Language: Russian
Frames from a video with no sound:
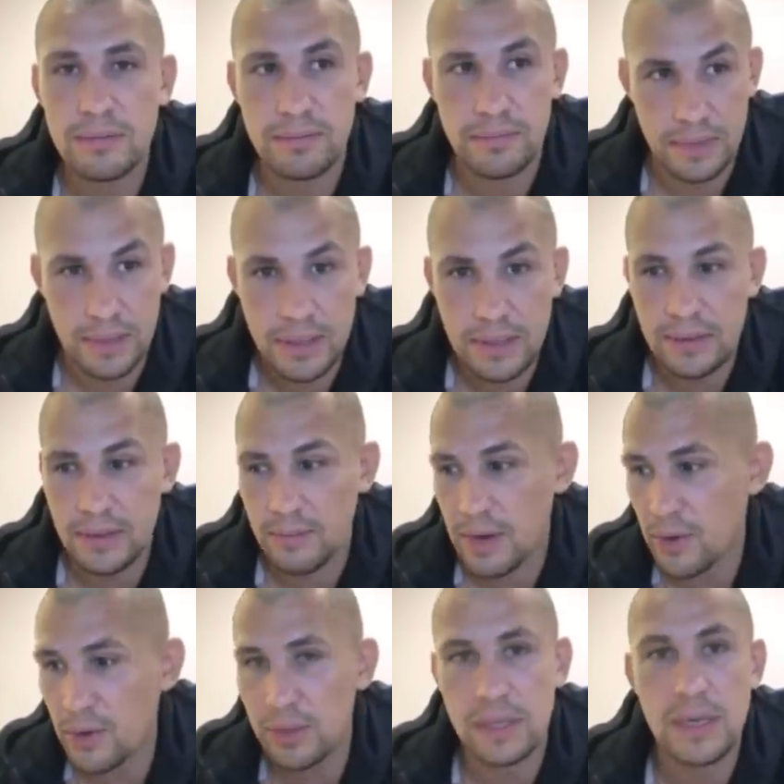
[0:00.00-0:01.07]
ты
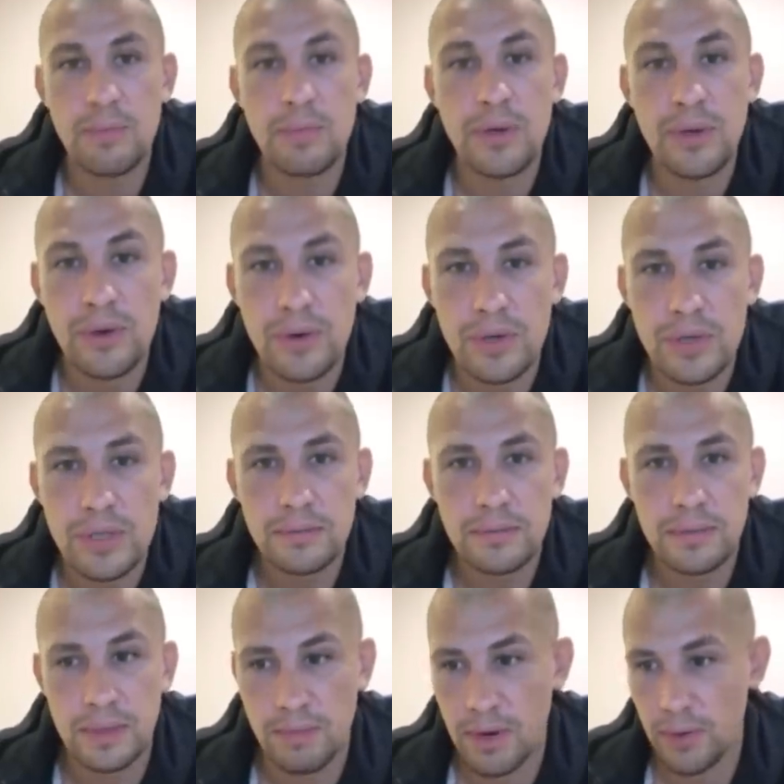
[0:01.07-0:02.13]
наоборот не пьешь,
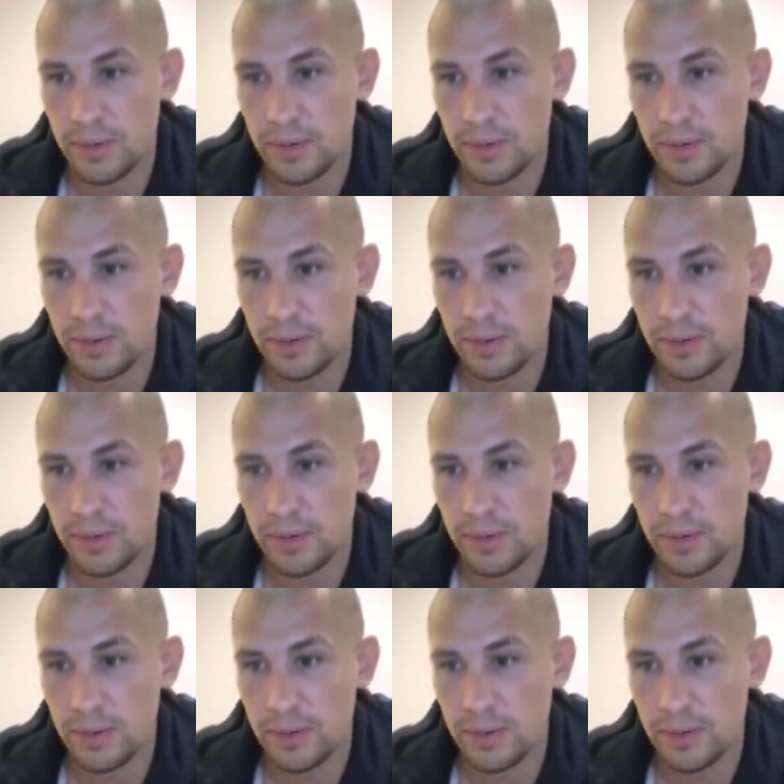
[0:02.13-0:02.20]
наоборот